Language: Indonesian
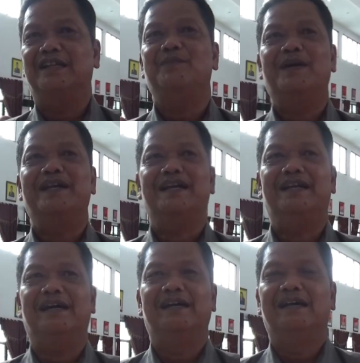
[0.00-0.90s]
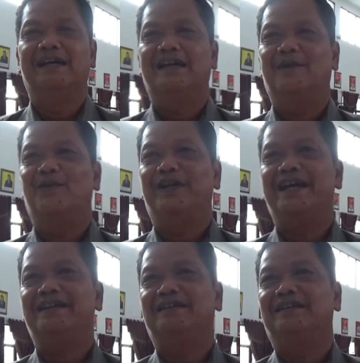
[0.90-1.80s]
ketimbang yang ada
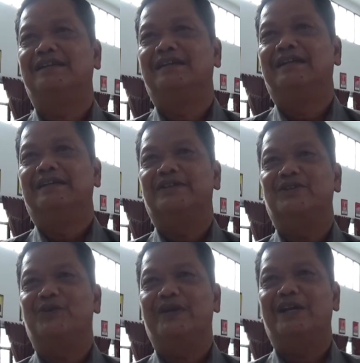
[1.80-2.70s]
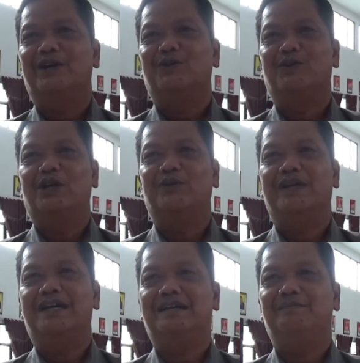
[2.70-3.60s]
kemudian sesuai dengan
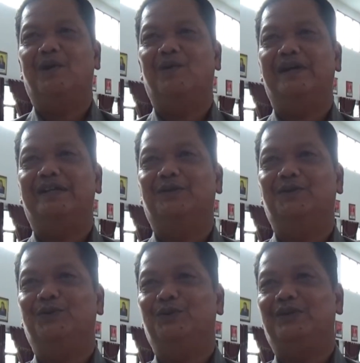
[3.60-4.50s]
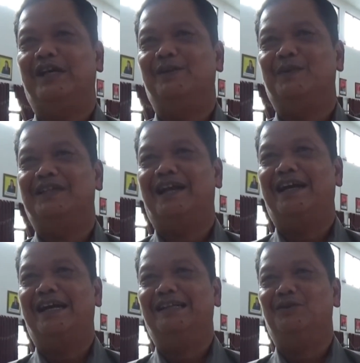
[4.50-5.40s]
undang-undang bahwa itu dari
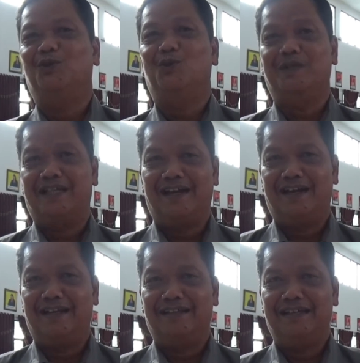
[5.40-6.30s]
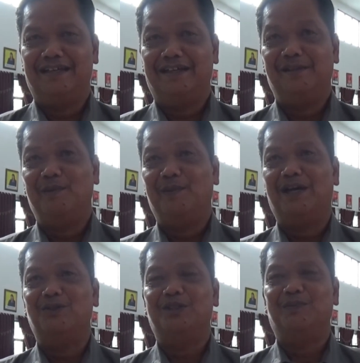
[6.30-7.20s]
masyarakat untuk masyarakat ya jadi memang
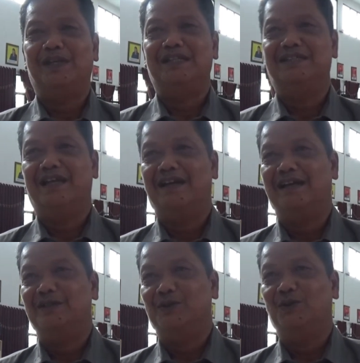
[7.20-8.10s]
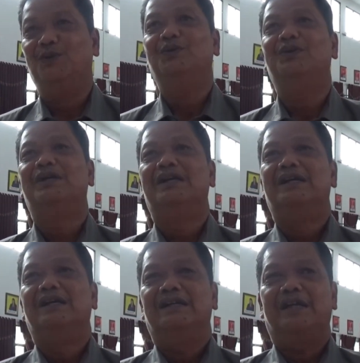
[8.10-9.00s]
harus dipilih secara langsung
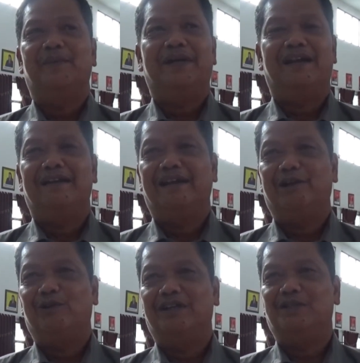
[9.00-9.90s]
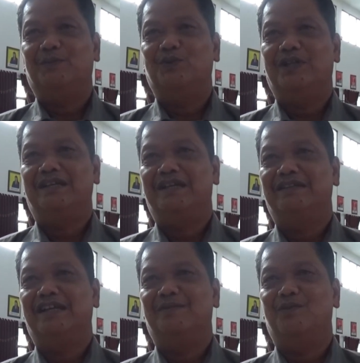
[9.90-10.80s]
tapi karena regulasi pusat yang
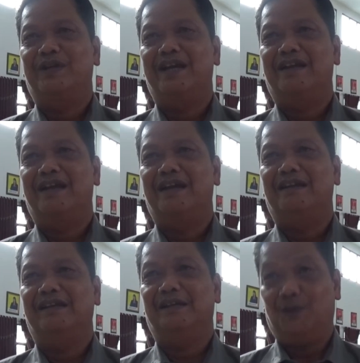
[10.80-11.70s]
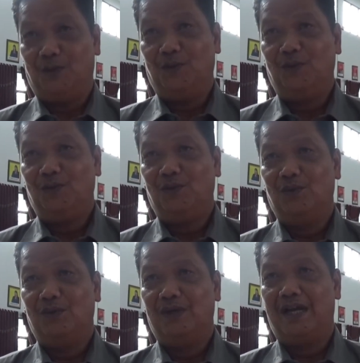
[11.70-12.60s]
tidak memungkinkan itu
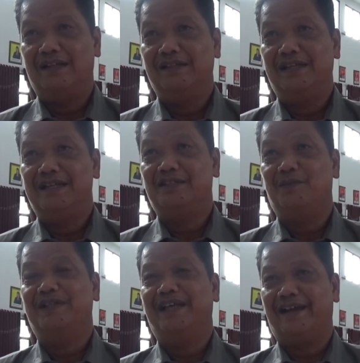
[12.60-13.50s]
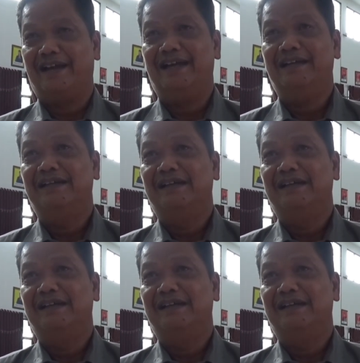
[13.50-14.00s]
artinya sementara